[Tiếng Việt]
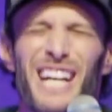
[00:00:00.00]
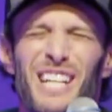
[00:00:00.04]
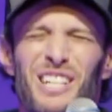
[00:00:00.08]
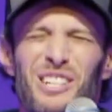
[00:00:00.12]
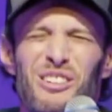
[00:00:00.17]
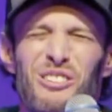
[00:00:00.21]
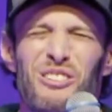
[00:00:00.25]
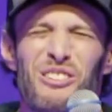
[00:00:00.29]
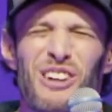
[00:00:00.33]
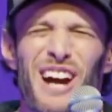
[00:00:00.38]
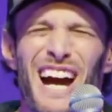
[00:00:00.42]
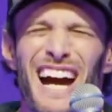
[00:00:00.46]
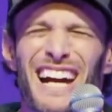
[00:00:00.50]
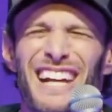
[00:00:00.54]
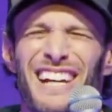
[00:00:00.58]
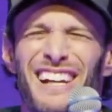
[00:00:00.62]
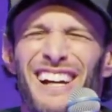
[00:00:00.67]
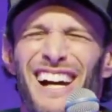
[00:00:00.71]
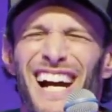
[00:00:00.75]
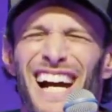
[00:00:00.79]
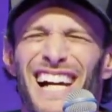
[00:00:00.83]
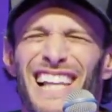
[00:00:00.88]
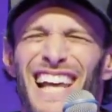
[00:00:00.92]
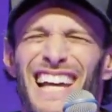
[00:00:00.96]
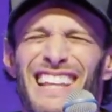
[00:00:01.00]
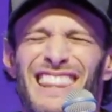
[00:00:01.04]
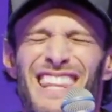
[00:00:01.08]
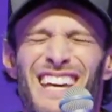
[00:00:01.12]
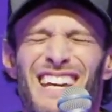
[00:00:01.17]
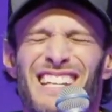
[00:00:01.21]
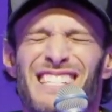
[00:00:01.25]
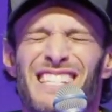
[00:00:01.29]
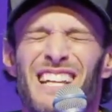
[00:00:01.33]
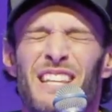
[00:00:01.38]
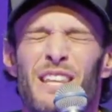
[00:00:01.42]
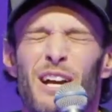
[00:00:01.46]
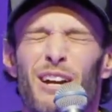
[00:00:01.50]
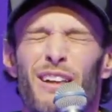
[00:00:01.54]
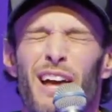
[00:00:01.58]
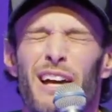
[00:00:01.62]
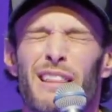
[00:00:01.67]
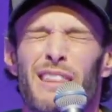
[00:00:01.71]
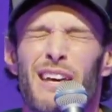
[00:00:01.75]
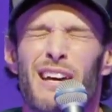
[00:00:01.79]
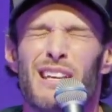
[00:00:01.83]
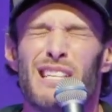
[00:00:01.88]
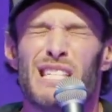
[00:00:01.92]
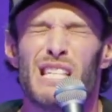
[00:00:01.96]
một ai đó khi mày hé mắt mà thấy nó
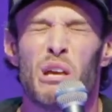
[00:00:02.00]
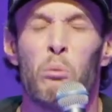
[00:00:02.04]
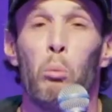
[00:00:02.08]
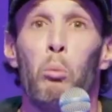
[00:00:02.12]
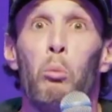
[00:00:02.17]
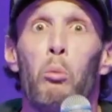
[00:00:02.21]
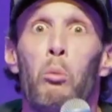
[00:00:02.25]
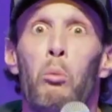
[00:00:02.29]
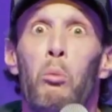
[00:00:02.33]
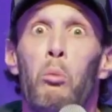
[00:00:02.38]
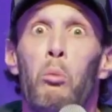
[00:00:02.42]
nhìn mày